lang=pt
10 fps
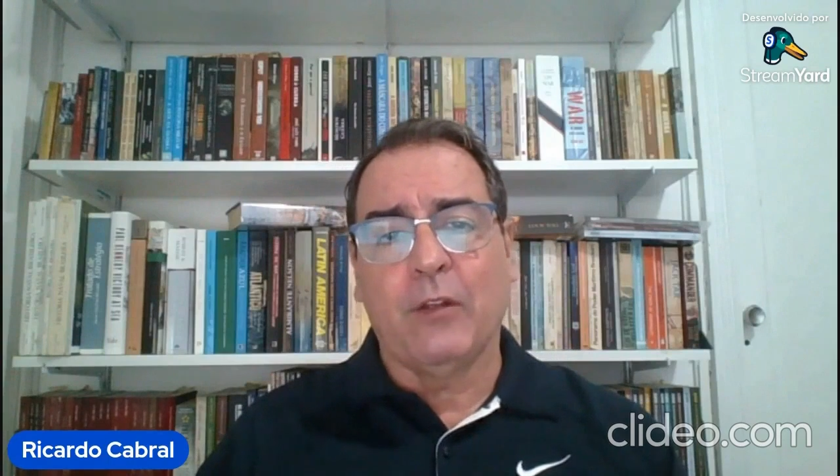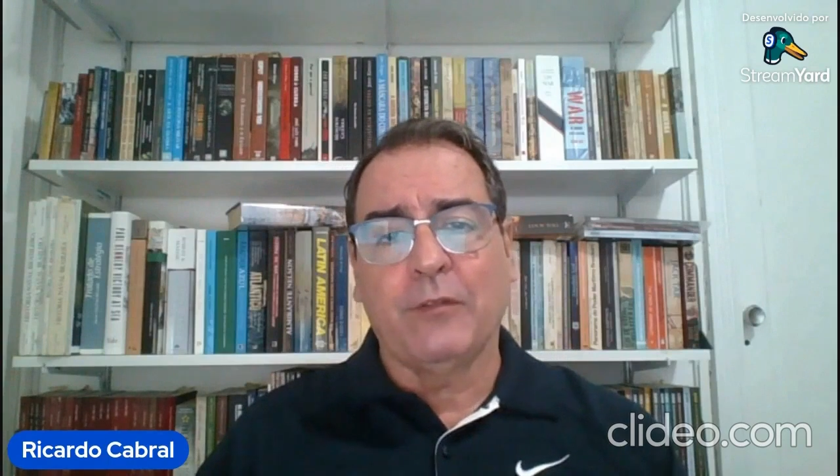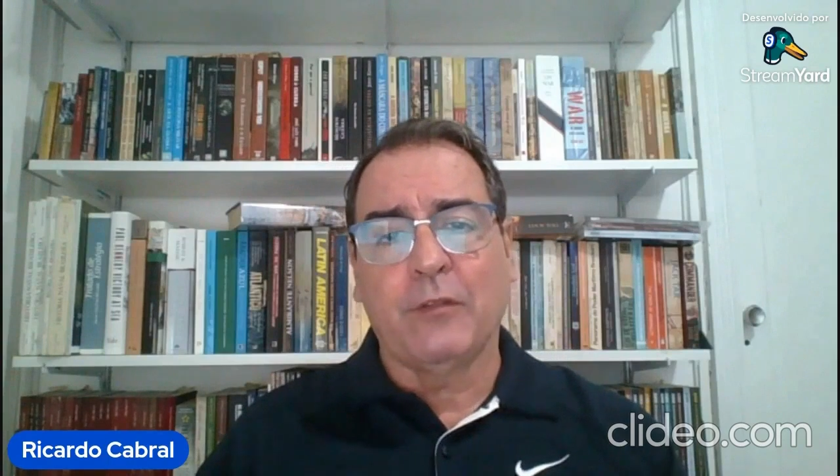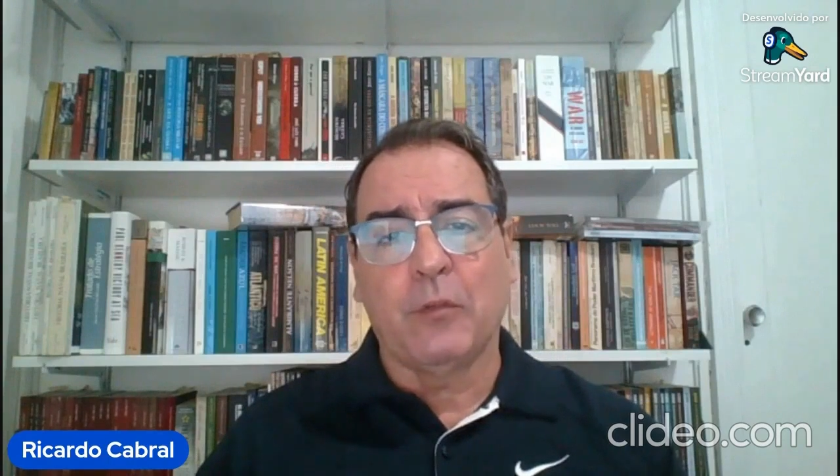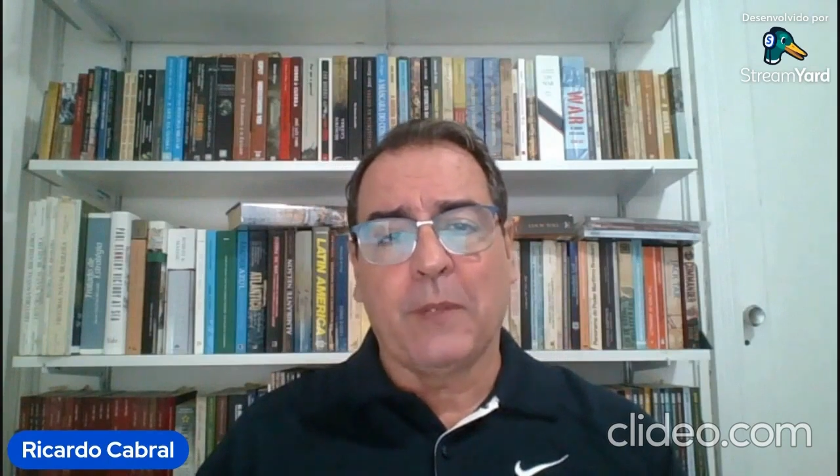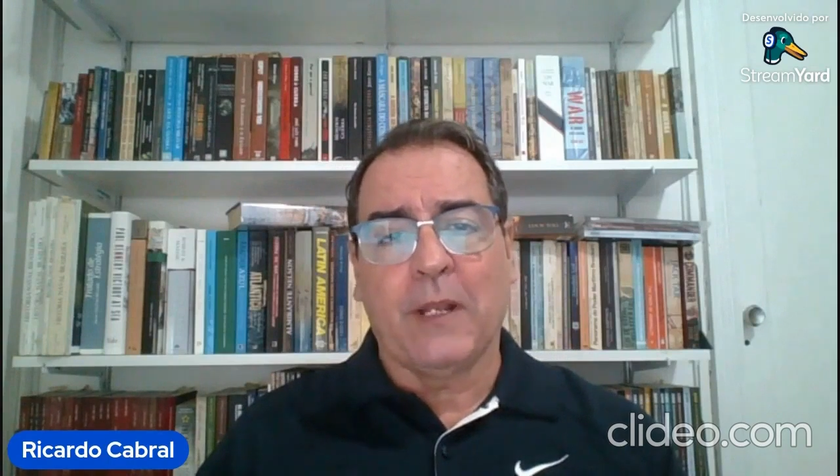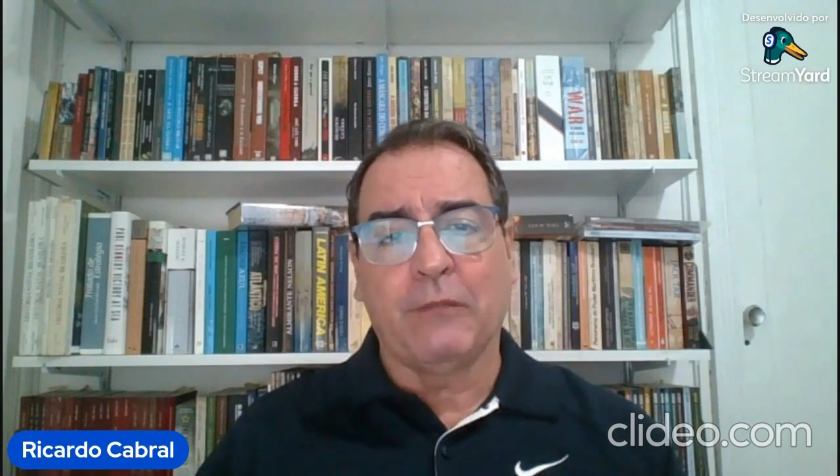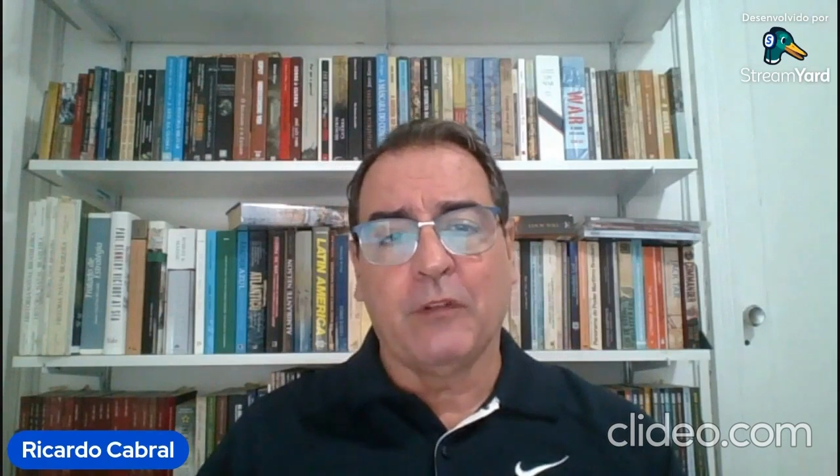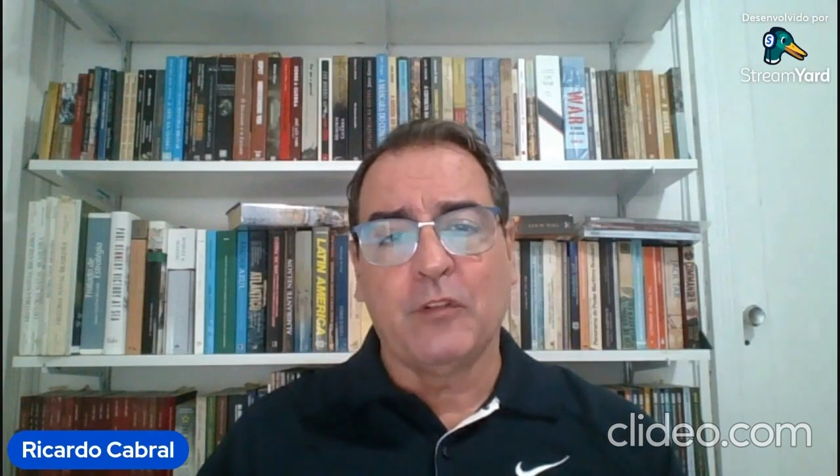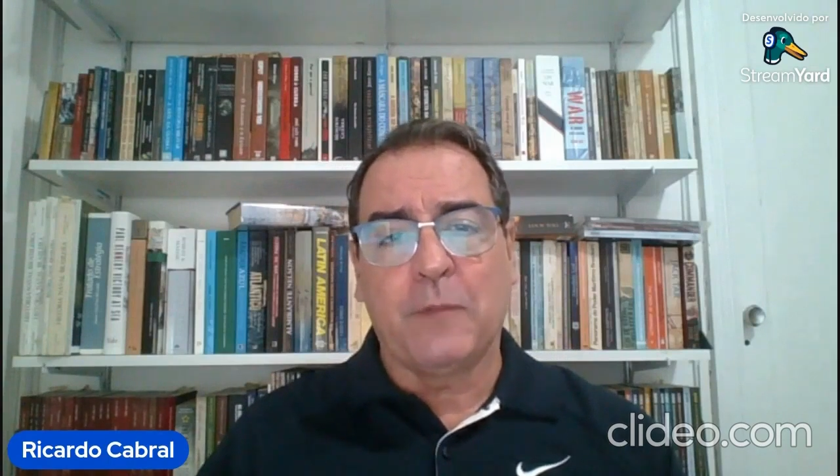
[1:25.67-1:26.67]
nossas
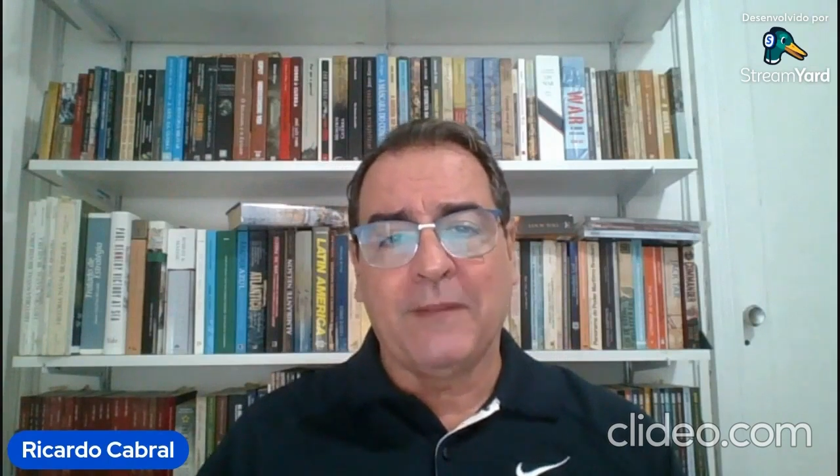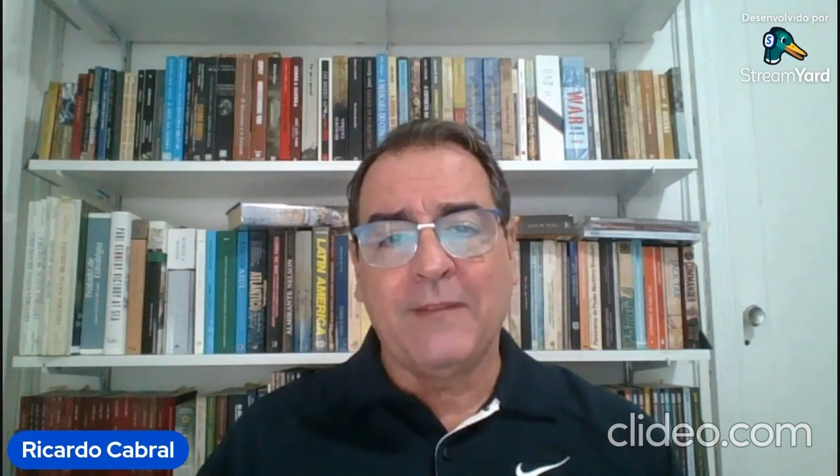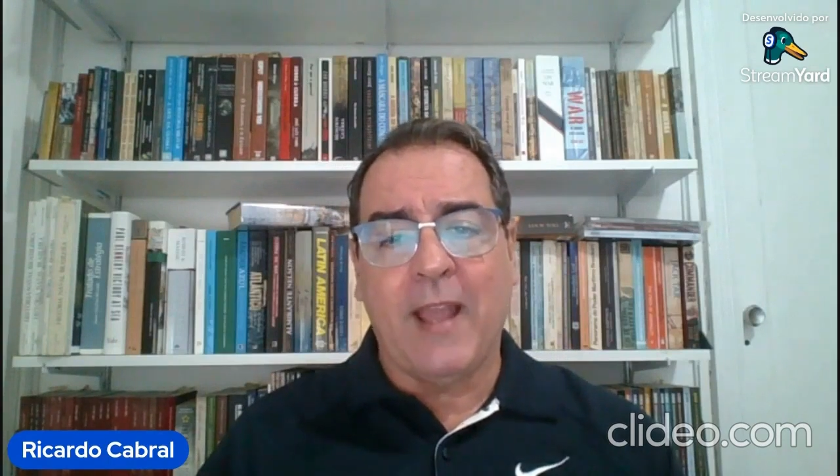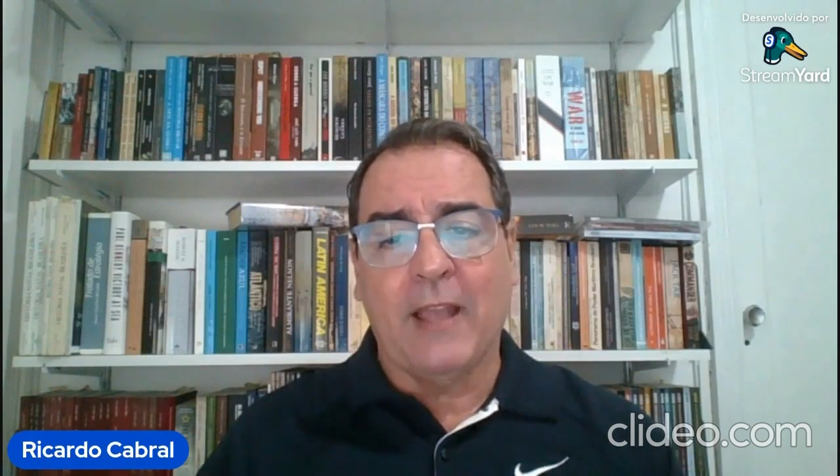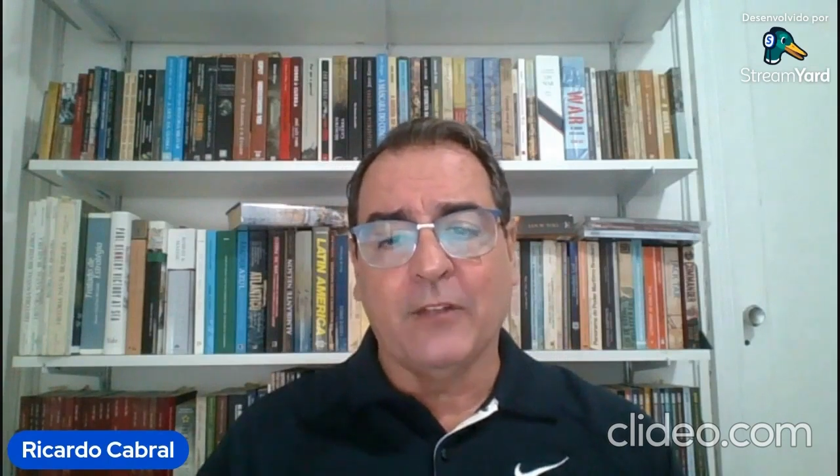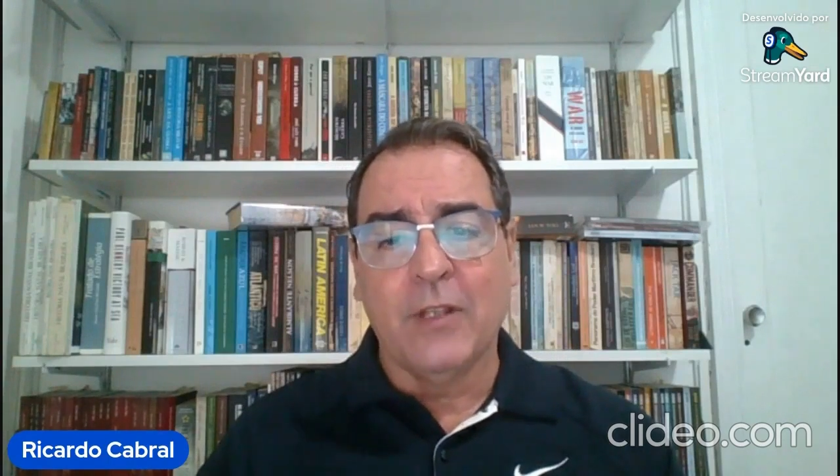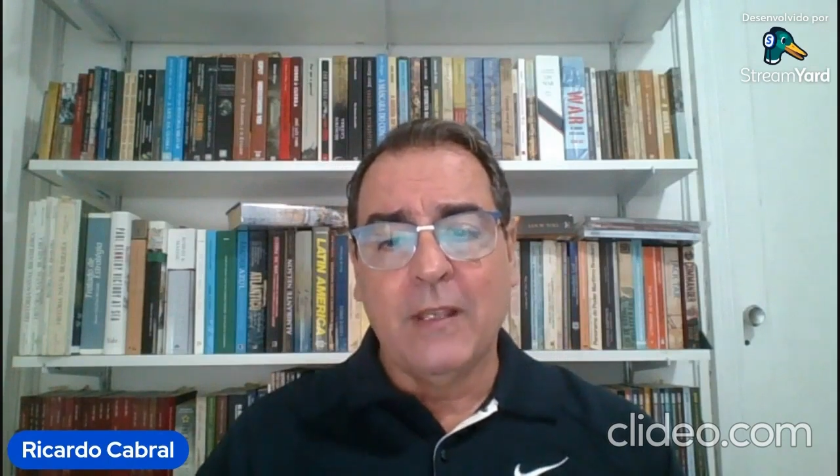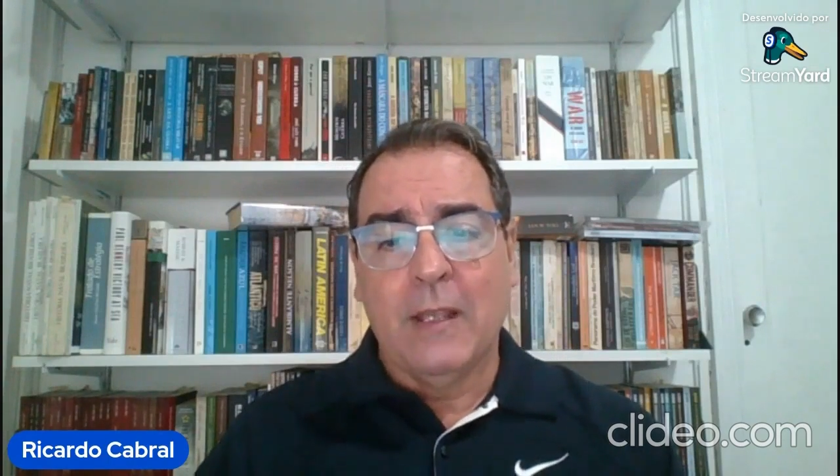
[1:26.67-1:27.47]
operações especiais,